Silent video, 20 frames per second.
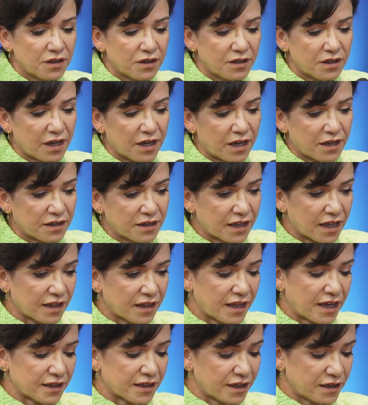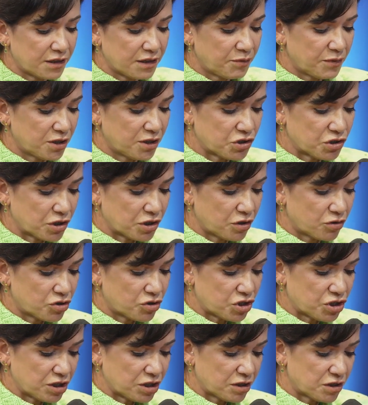E aí, na data limite que eu
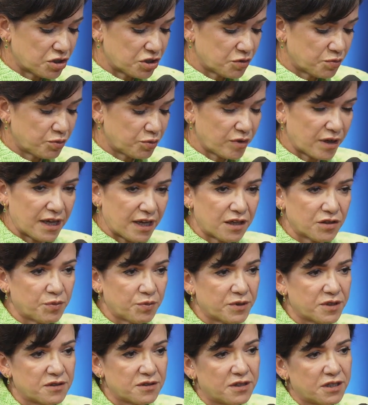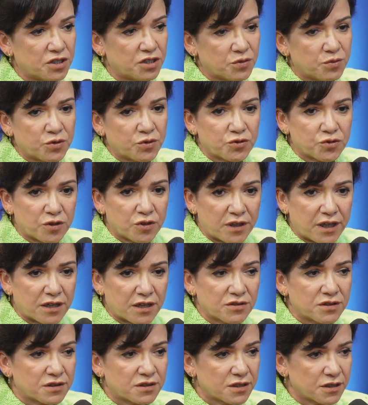tinha estipulado, o presidente
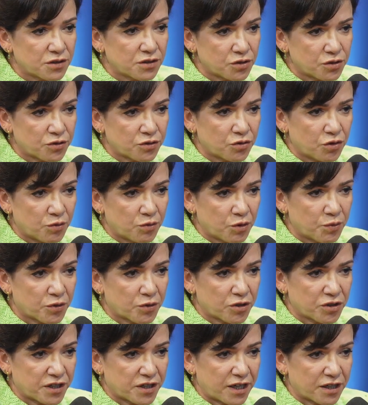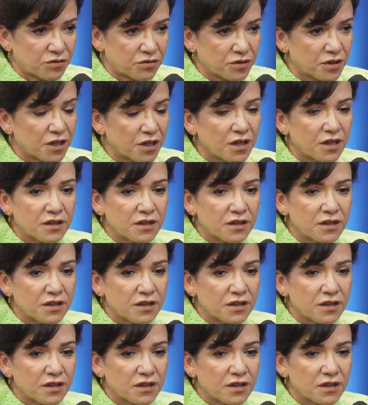Bolsonaro sancionou meu projeto